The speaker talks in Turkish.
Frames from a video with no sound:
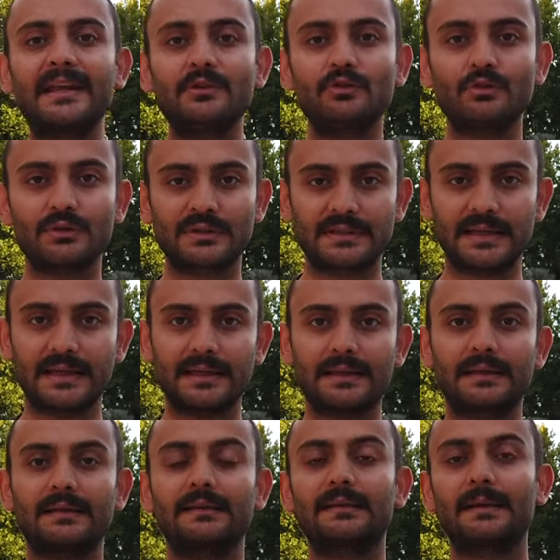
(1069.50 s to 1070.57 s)
en yüksek
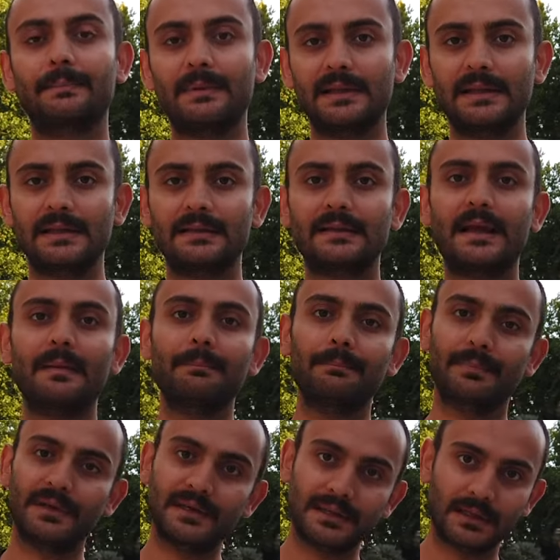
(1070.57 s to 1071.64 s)
tepelerinden
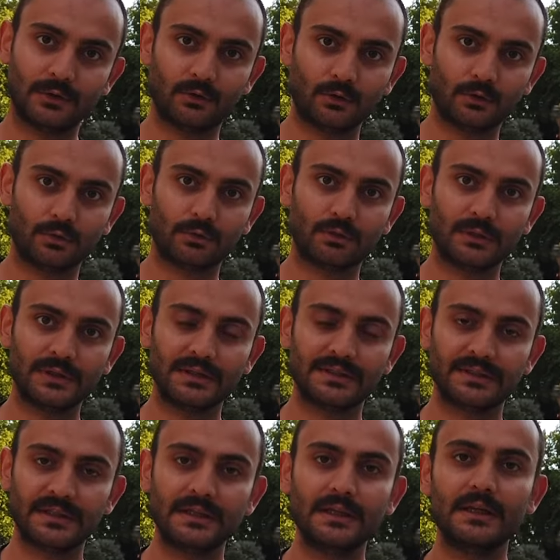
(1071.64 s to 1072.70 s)
birine kurulduğu
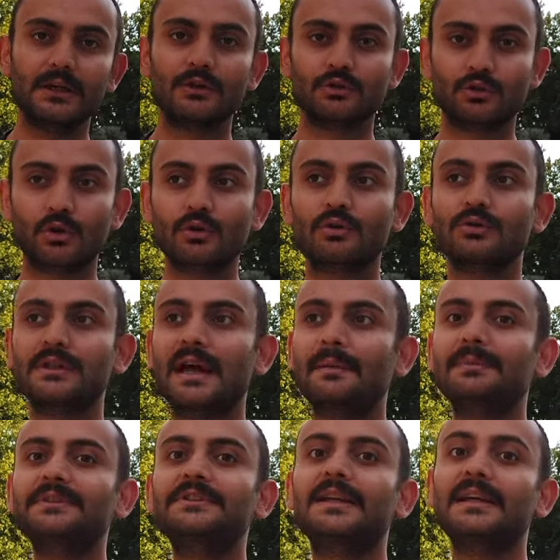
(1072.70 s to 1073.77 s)
için çok
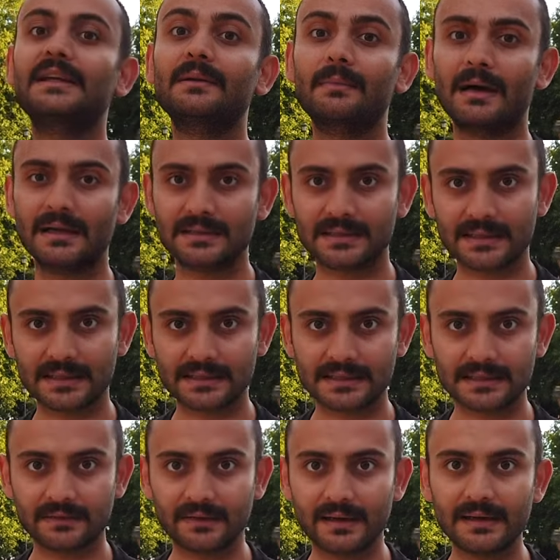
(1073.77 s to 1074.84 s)
güzel bir şehir
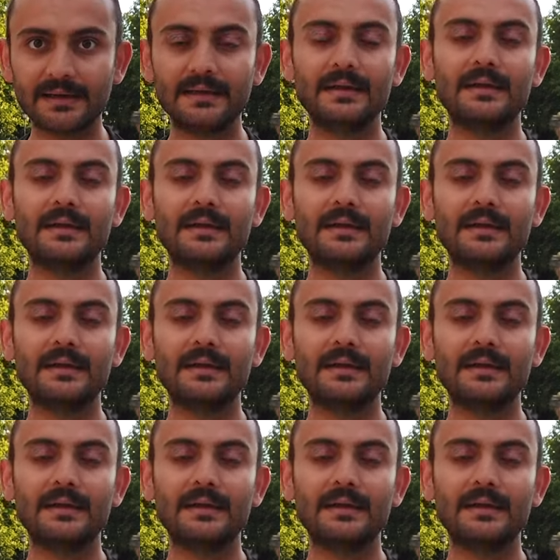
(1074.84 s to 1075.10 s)
manzarası var